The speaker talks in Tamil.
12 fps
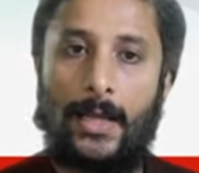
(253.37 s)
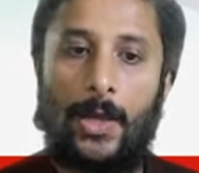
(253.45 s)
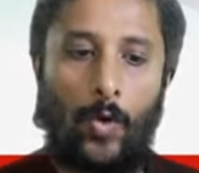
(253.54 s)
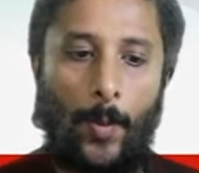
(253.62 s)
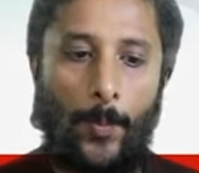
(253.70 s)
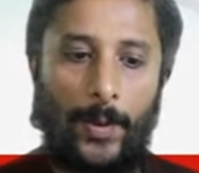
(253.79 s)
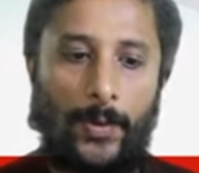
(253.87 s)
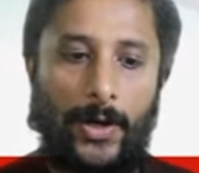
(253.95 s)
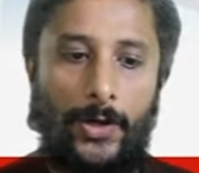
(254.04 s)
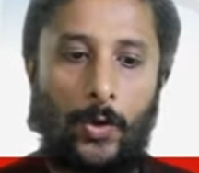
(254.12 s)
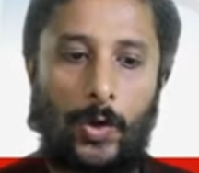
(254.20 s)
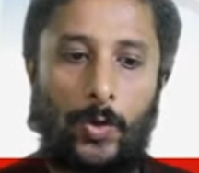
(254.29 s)
ஓப்பன் பண்ண
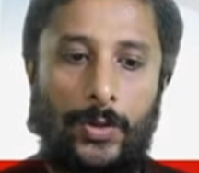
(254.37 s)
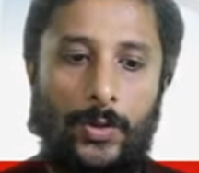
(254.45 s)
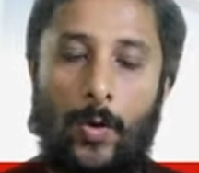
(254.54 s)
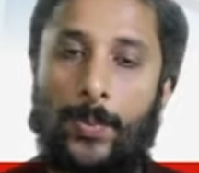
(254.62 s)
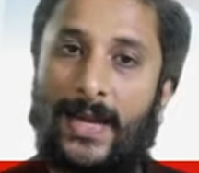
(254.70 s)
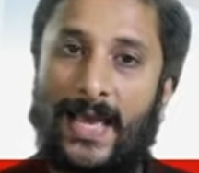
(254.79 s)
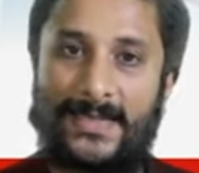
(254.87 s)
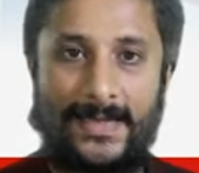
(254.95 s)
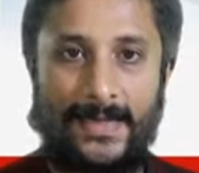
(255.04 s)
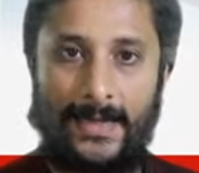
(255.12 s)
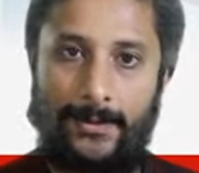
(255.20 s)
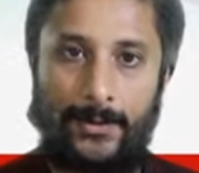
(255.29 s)
டோர் வந்து ஓப்பன்
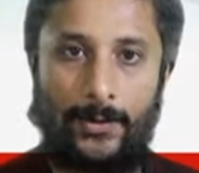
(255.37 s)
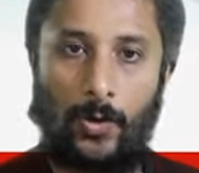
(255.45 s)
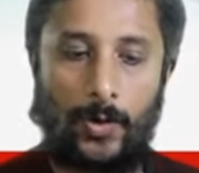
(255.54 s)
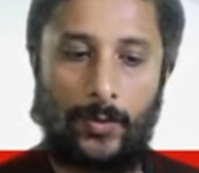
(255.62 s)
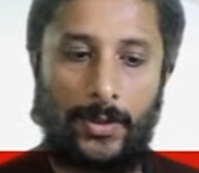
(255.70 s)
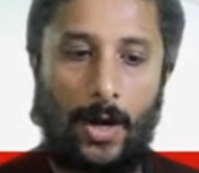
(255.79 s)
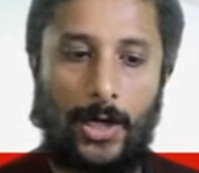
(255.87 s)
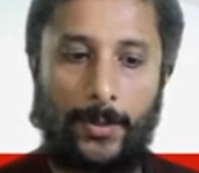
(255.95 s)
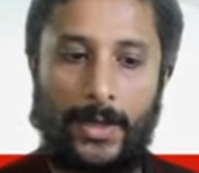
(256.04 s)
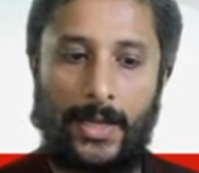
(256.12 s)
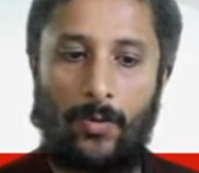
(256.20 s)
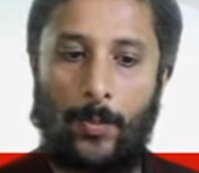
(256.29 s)
ஆக்சிடென்ட்லி டோர் வந்து
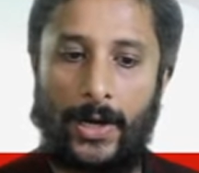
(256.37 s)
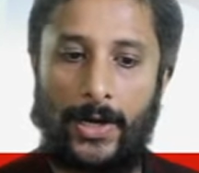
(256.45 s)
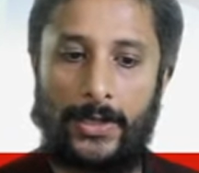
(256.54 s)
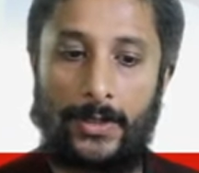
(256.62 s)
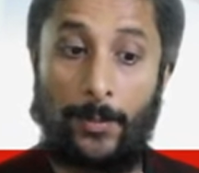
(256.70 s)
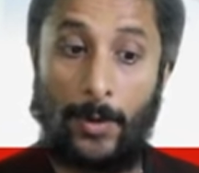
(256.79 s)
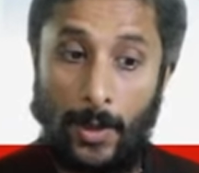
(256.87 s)
ஆட்டோமேட்டிக்காக ஓப்பன் ஆகிடும் இப்போ